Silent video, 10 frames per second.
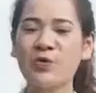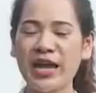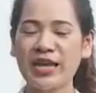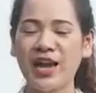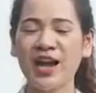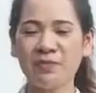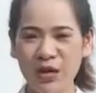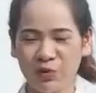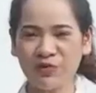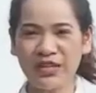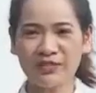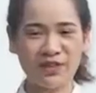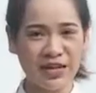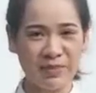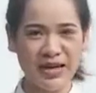hôm nay, mời quý vị và
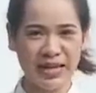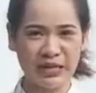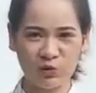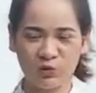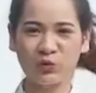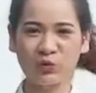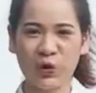các bạn hãy cùng chúng